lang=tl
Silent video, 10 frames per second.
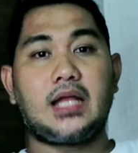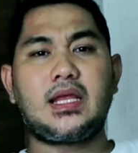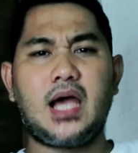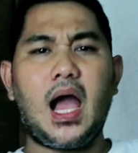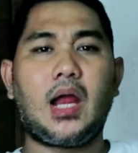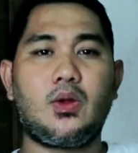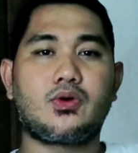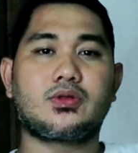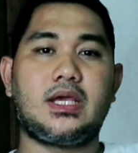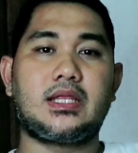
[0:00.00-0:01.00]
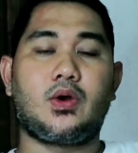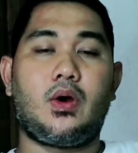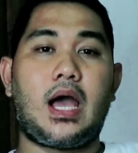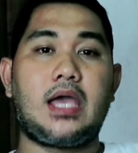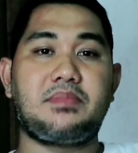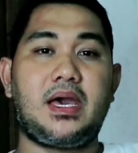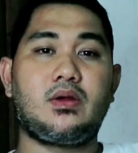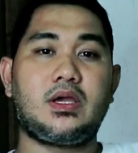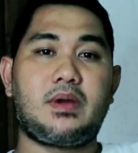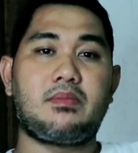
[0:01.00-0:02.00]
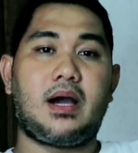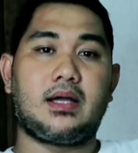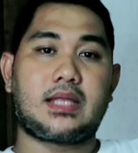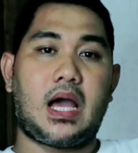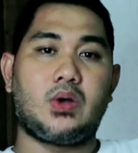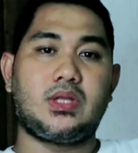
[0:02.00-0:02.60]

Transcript: At ang nakakalungkot dito ay merong ibang mga tao